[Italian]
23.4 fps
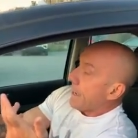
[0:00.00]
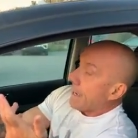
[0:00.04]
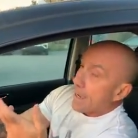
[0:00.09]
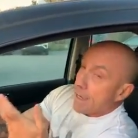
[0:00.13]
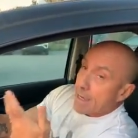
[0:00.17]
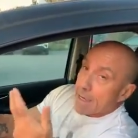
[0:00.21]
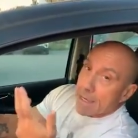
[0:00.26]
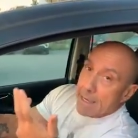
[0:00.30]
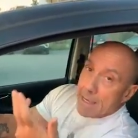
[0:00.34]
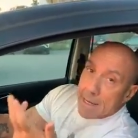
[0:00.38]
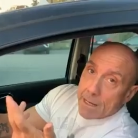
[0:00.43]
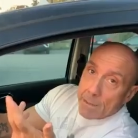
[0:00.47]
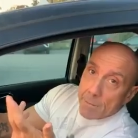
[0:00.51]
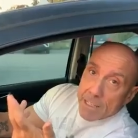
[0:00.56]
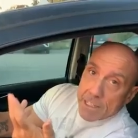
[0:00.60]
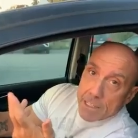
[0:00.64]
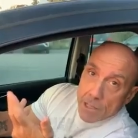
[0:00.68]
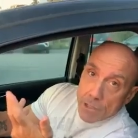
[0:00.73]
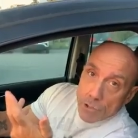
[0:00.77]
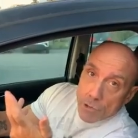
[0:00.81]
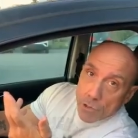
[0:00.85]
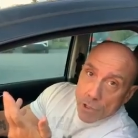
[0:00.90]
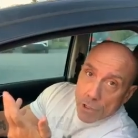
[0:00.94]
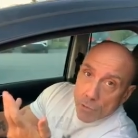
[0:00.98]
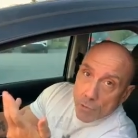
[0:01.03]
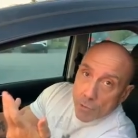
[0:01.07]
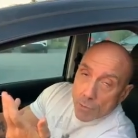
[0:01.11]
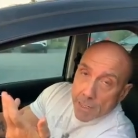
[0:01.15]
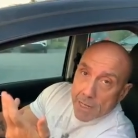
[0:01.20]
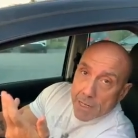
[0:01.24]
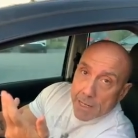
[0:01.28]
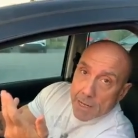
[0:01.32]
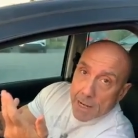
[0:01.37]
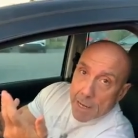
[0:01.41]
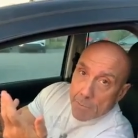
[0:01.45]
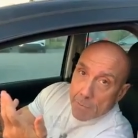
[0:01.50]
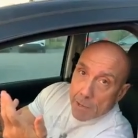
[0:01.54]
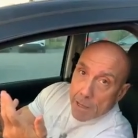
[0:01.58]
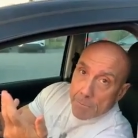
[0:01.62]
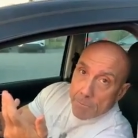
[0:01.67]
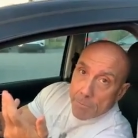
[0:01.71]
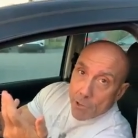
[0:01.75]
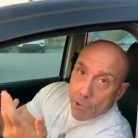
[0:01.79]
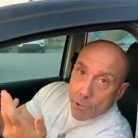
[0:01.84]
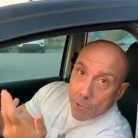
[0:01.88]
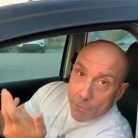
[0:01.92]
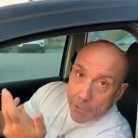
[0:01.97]
che chiaramente non recupererai mai
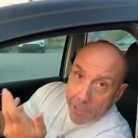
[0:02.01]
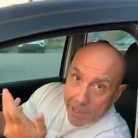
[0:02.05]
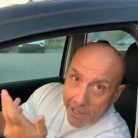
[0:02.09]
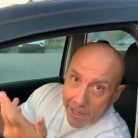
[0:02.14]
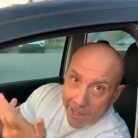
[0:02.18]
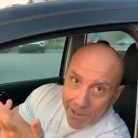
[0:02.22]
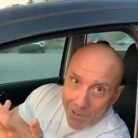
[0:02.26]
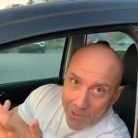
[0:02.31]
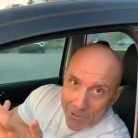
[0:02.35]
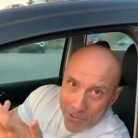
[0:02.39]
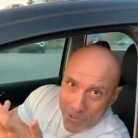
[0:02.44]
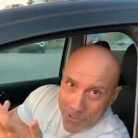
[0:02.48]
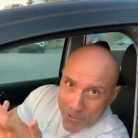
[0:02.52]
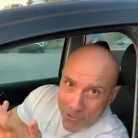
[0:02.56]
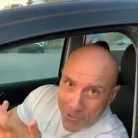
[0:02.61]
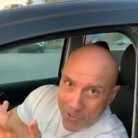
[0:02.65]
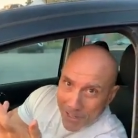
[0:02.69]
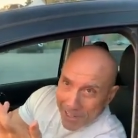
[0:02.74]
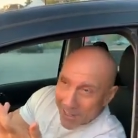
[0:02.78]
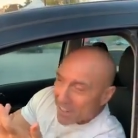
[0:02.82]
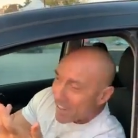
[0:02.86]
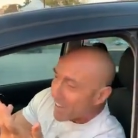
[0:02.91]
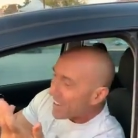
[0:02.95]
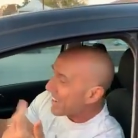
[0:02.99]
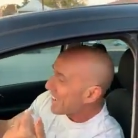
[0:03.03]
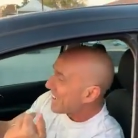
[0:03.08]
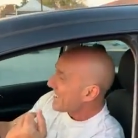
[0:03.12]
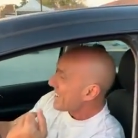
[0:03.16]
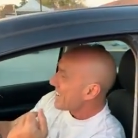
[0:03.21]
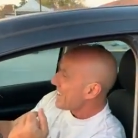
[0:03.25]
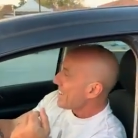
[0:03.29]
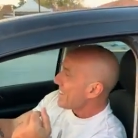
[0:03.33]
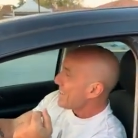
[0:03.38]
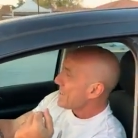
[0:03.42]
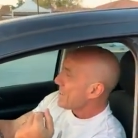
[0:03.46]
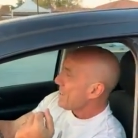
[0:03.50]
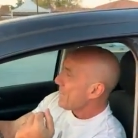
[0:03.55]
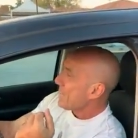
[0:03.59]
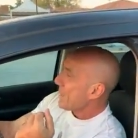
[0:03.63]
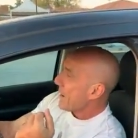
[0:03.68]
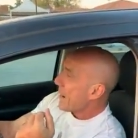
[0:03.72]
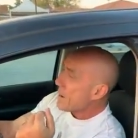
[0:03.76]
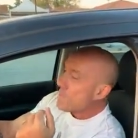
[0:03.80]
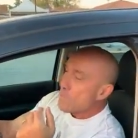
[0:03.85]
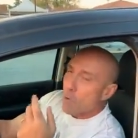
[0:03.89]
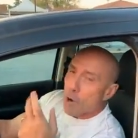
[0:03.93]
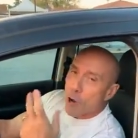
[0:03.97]
più perché comunque si
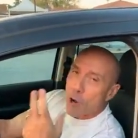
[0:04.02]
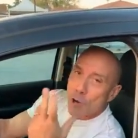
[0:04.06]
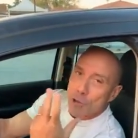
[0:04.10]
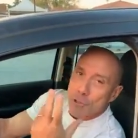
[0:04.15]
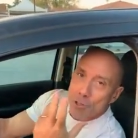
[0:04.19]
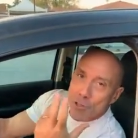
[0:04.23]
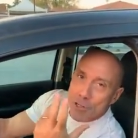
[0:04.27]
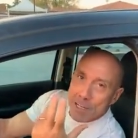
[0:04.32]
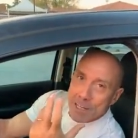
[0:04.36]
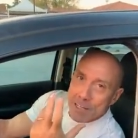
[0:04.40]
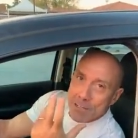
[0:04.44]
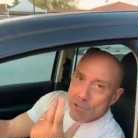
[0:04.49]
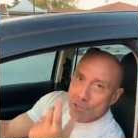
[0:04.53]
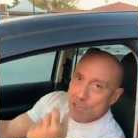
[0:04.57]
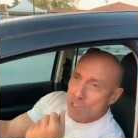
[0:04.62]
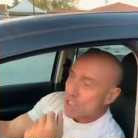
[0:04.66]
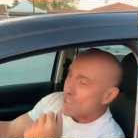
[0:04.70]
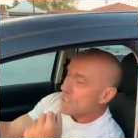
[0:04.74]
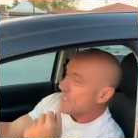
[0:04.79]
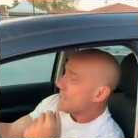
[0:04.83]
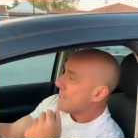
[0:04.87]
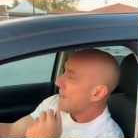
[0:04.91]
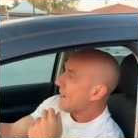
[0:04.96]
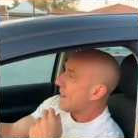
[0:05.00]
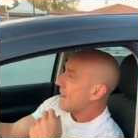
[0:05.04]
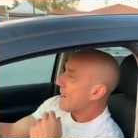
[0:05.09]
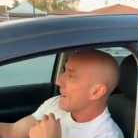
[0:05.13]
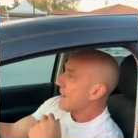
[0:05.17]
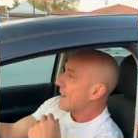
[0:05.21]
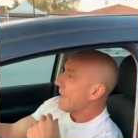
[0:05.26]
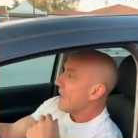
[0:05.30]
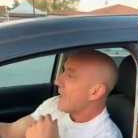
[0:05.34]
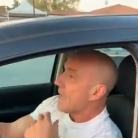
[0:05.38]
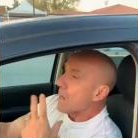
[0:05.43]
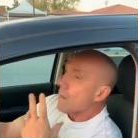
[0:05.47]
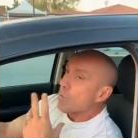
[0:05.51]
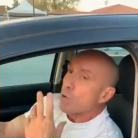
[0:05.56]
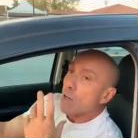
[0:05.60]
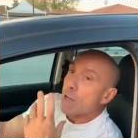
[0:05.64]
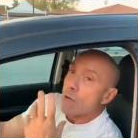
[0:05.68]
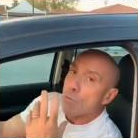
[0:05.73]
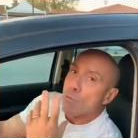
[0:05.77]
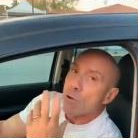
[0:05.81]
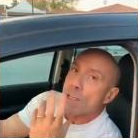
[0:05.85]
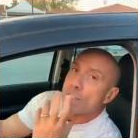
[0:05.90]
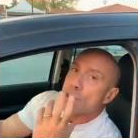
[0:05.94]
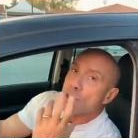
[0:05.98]
fa in modo che non ci sia. Eh,
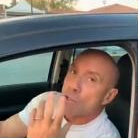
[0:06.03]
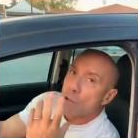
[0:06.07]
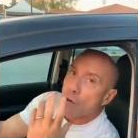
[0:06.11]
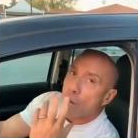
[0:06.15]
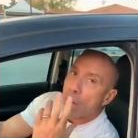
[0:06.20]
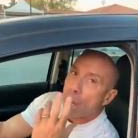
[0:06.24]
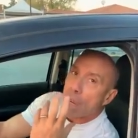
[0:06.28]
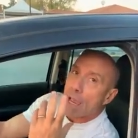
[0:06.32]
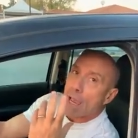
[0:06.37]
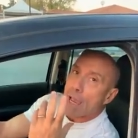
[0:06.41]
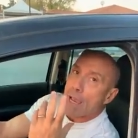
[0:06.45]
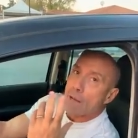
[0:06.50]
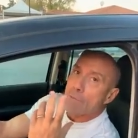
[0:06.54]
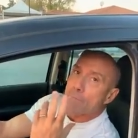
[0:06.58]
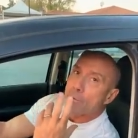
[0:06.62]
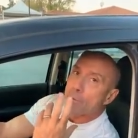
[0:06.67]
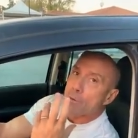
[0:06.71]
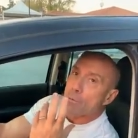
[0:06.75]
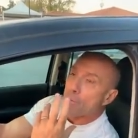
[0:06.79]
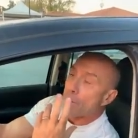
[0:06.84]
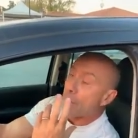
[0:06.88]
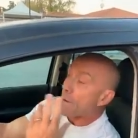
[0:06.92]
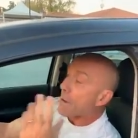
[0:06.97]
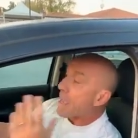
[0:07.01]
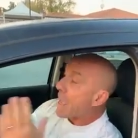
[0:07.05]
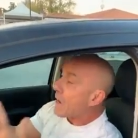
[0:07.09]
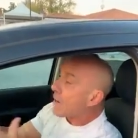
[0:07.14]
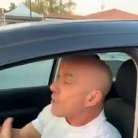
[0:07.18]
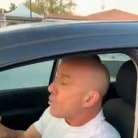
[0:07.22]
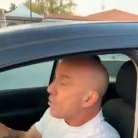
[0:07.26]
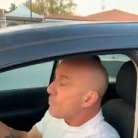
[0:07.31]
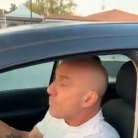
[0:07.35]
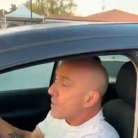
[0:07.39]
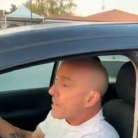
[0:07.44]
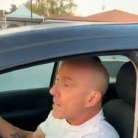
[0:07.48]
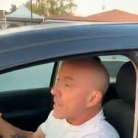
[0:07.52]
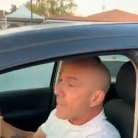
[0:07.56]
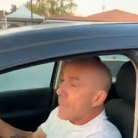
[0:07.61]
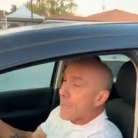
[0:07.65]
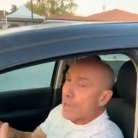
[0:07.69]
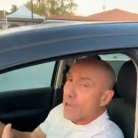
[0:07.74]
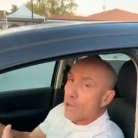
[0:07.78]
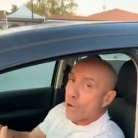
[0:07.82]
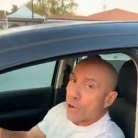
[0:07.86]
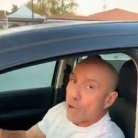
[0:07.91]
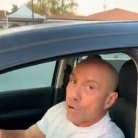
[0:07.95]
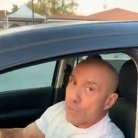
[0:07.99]
questo è il problema. Ecco
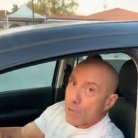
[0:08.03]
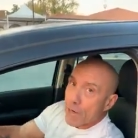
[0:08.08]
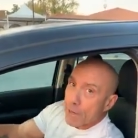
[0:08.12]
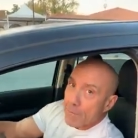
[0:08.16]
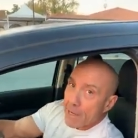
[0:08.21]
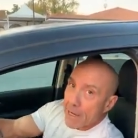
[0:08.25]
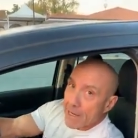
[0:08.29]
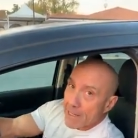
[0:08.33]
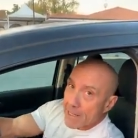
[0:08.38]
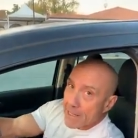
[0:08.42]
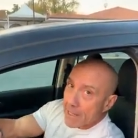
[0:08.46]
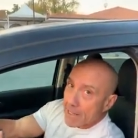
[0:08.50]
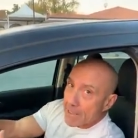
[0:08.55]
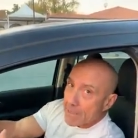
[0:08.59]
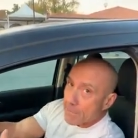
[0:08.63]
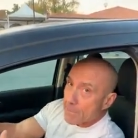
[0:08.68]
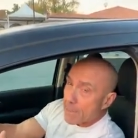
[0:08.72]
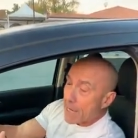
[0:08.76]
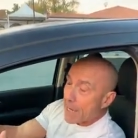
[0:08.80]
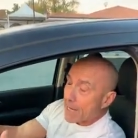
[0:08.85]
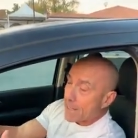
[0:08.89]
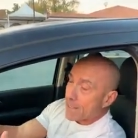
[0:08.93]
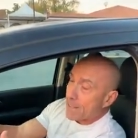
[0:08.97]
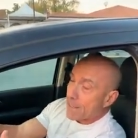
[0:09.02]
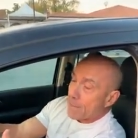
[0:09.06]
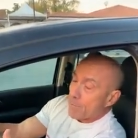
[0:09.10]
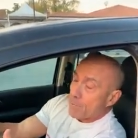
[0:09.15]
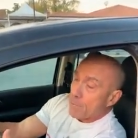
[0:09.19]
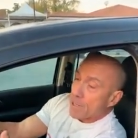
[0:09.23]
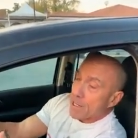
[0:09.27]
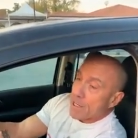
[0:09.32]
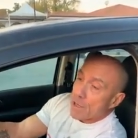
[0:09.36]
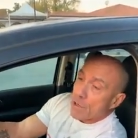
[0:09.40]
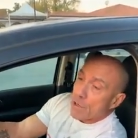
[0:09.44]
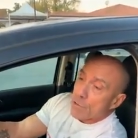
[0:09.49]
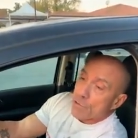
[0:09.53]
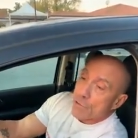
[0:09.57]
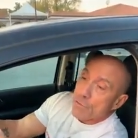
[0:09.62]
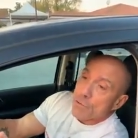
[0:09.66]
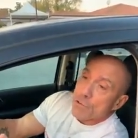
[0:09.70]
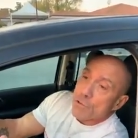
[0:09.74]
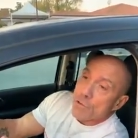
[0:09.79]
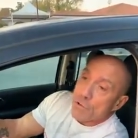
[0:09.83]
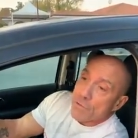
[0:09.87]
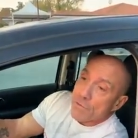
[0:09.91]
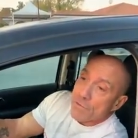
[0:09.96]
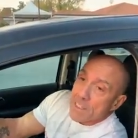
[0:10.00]
perché io ho una macchina di merda, perché ho
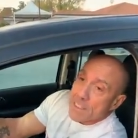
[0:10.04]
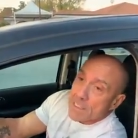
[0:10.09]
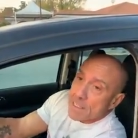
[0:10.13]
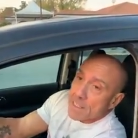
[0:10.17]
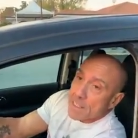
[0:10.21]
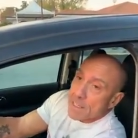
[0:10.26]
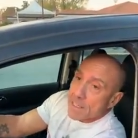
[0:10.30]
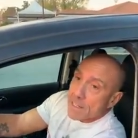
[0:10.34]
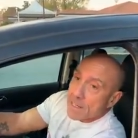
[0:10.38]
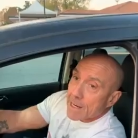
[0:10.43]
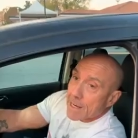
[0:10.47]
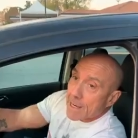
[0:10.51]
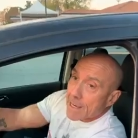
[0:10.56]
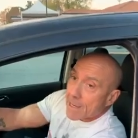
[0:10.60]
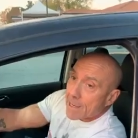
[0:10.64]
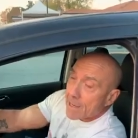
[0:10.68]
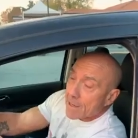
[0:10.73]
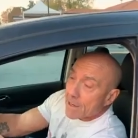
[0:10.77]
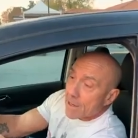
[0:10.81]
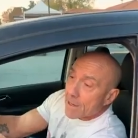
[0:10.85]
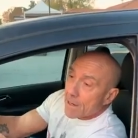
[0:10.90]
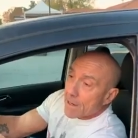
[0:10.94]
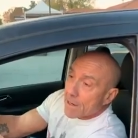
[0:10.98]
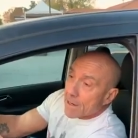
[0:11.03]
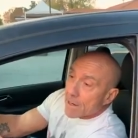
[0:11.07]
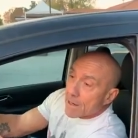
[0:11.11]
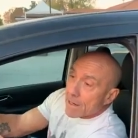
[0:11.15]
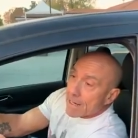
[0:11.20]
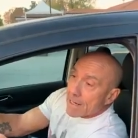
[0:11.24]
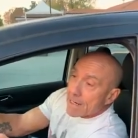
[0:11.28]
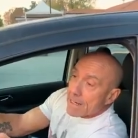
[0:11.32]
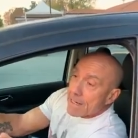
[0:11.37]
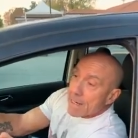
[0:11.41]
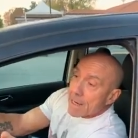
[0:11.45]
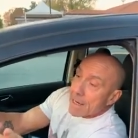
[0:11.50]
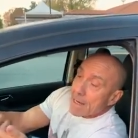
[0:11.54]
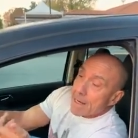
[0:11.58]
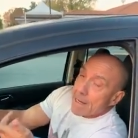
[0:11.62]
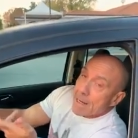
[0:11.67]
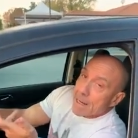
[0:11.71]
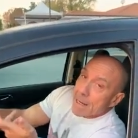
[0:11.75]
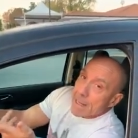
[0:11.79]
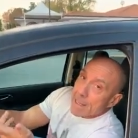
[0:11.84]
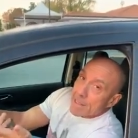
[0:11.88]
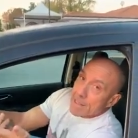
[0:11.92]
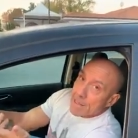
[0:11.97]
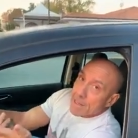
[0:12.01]
dovuto investire nel
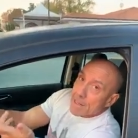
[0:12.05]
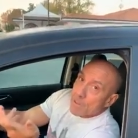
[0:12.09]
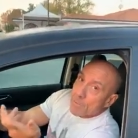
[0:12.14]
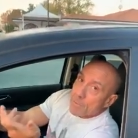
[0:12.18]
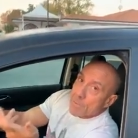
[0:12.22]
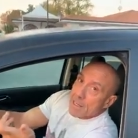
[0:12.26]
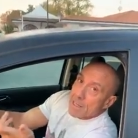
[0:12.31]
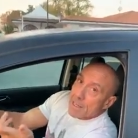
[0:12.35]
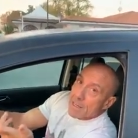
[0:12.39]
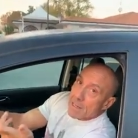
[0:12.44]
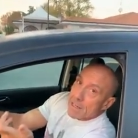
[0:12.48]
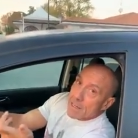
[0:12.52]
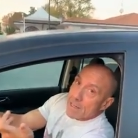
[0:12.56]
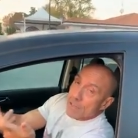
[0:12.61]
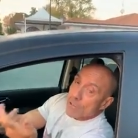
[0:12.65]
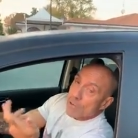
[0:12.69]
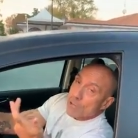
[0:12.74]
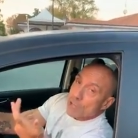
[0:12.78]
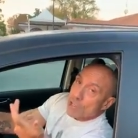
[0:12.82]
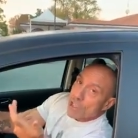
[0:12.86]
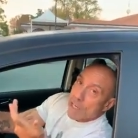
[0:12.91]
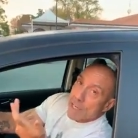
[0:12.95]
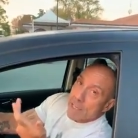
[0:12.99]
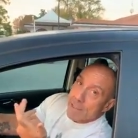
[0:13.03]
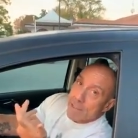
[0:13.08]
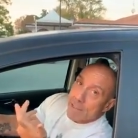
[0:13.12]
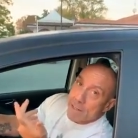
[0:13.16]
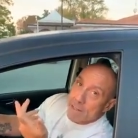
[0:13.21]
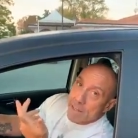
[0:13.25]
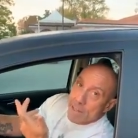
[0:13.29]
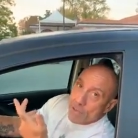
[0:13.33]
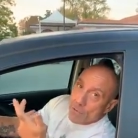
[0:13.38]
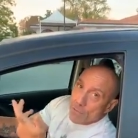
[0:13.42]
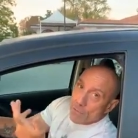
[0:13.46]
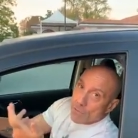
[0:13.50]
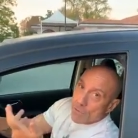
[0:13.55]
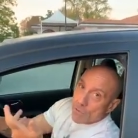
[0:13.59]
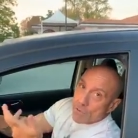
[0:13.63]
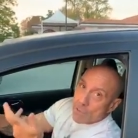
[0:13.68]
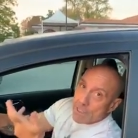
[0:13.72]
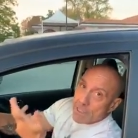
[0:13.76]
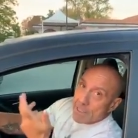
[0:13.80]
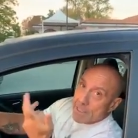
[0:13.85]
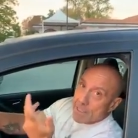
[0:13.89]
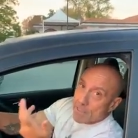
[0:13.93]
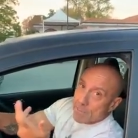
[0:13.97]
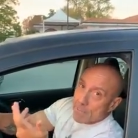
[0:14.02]
rendermi innocente nei
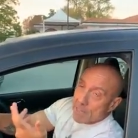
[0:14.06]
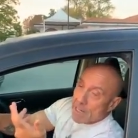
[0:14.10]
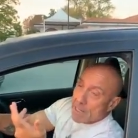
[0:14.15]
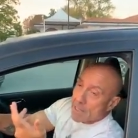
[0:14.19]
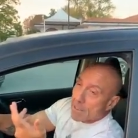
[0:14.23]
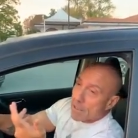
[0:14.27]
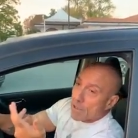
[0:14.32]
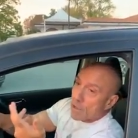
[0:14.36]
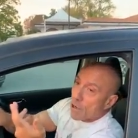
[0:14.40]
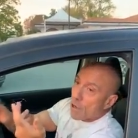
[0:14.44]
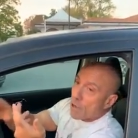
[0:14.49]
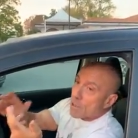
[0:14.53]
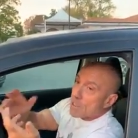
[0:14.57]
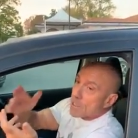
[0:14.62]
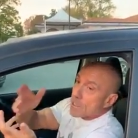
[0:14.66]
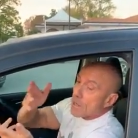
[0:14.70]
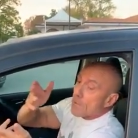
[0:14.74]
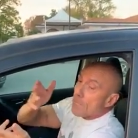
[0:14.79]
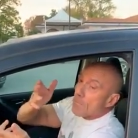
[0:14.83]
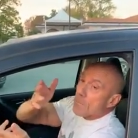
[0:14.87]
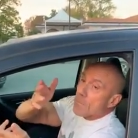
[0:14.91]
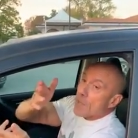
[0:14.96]
confronti di determinate cose